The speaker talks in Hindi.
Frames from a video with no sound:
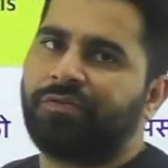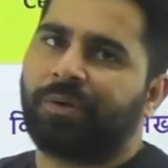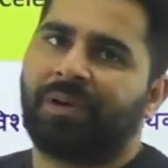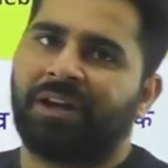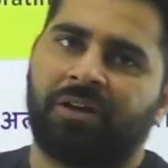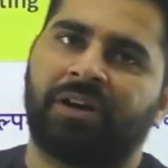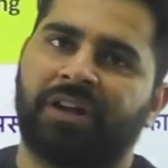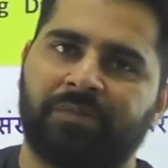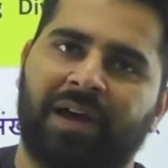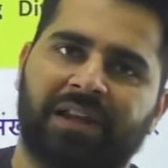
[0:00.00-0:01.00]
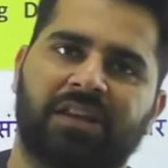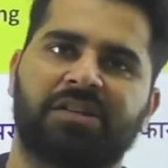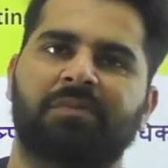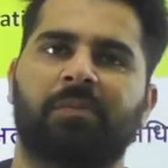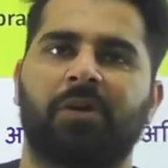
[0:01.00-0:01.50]
माइनॉरिटीज भारत देश
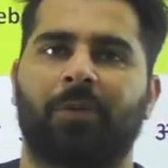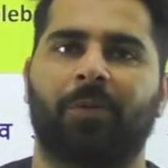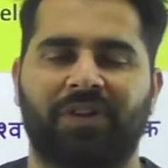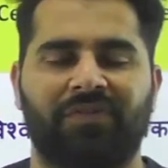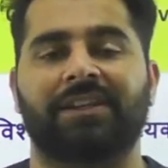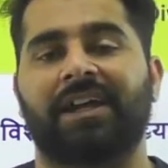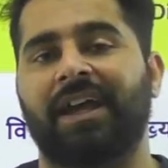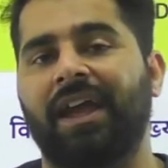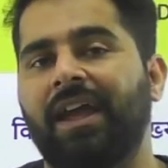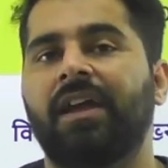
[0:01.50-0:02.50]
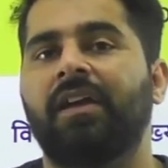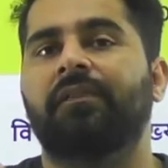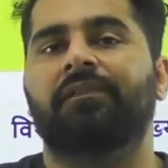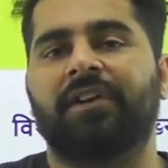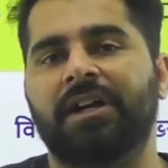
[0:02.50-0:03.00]
में भी ऑब्जर्व करता है
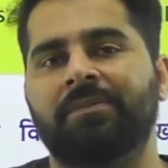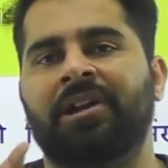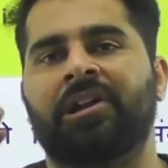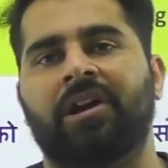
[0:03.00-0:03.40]
वर्ल्ड माइनॉरिटी